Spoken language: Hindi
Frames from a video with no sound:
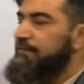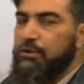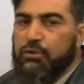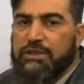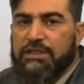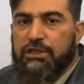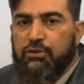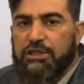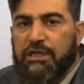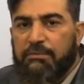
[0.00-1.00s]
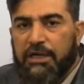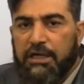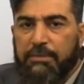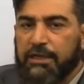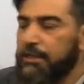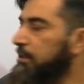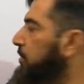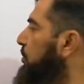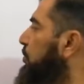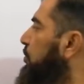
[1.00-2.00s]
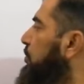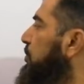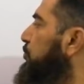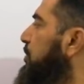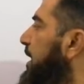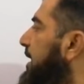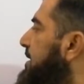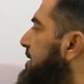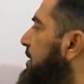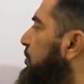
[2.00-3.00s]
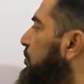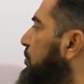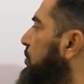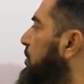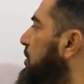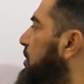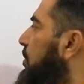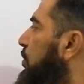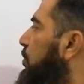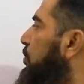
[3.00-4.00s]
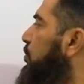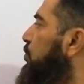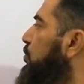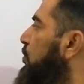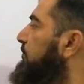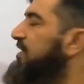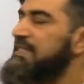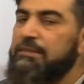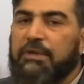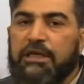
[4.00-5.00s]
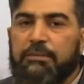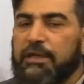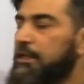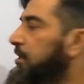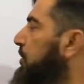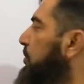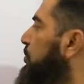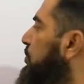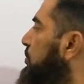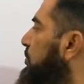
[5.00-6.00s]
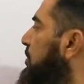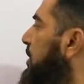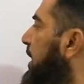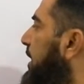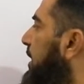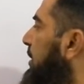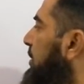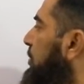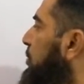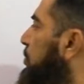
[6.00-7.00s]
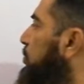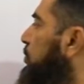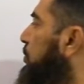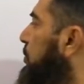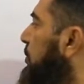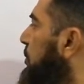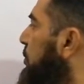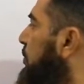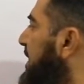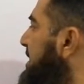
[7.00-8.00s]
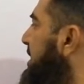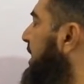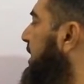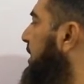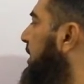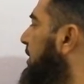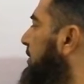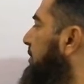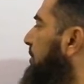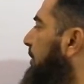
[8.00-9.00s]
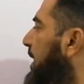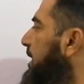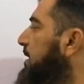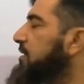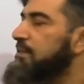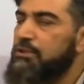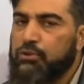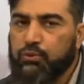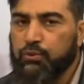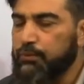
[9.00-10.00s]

वन को ज़ीरो से आप मल्टीप्लाई करते हो तो ये आएगा ज़ीरो और टू को वन से मल्टीप्लाई करते हो तो ये आएगा टू तो आंसर आएगा माइनस टू